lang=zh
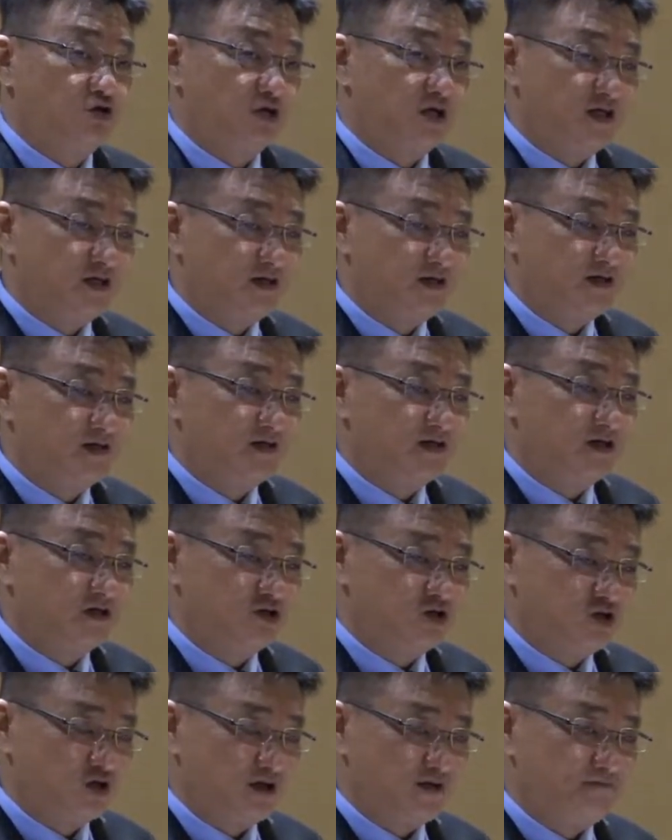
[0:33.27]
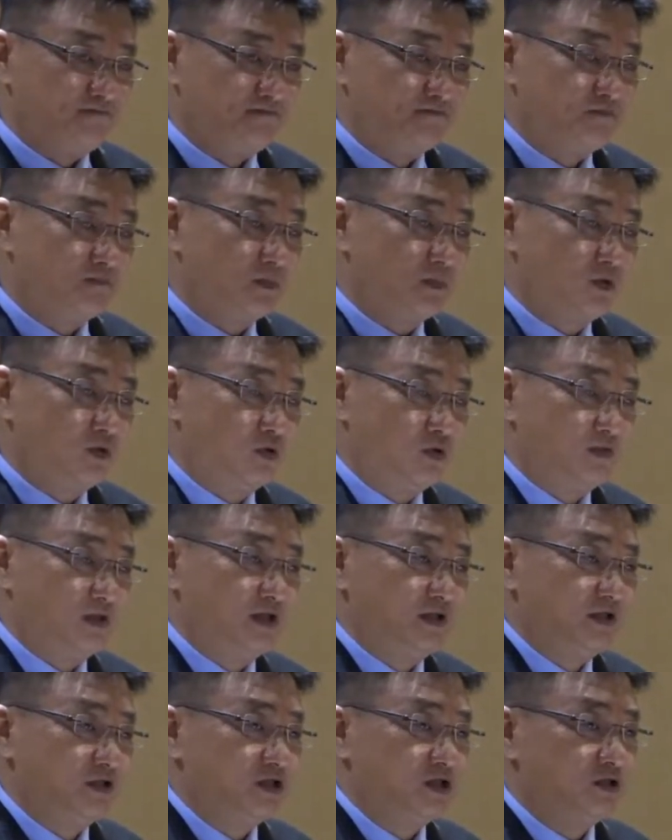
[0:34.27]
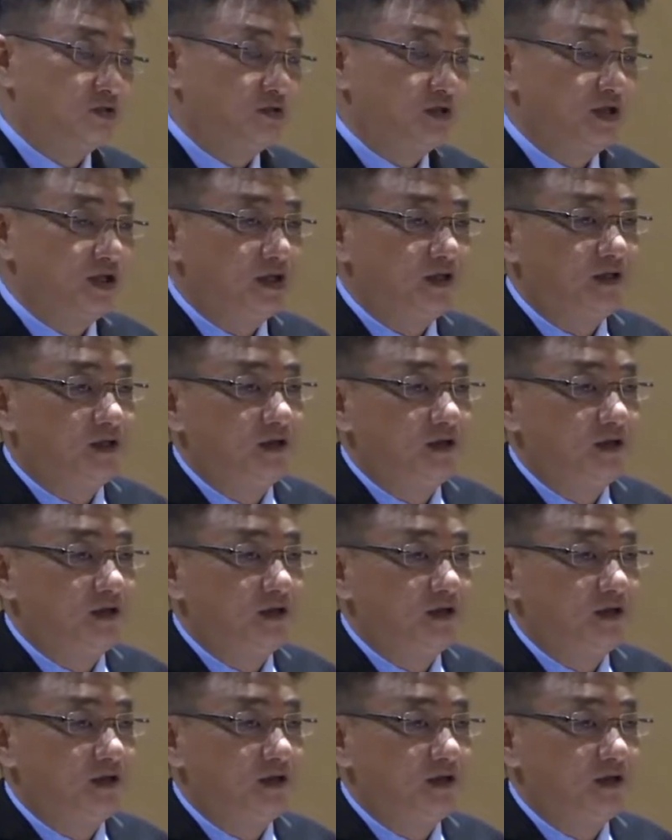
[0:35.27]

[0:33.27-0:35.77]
能的神。 我们这位